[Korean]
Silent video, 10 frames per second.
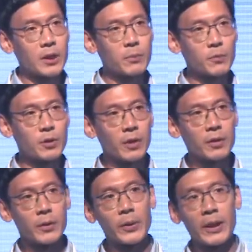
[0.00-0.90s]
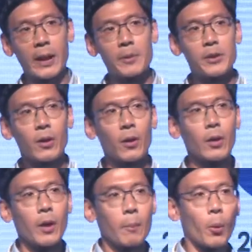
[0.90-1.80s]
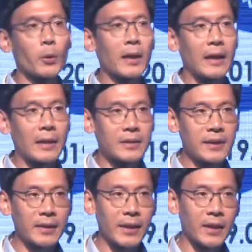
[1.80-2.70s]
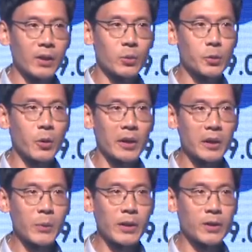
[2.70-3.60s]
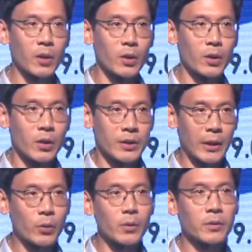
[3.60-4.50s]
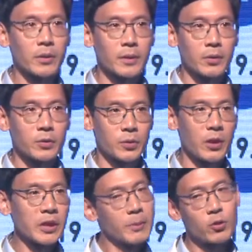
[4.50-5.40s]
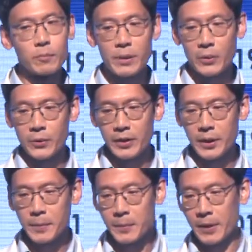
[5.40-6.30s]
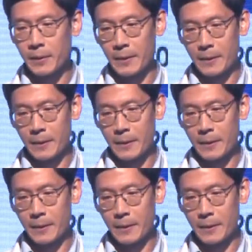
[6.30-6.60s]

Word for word: 19년 이렇게 가면서 보다 나은 생태계를 조성하기 위해서 계속 열심히 준비하고 있는 팀입니다.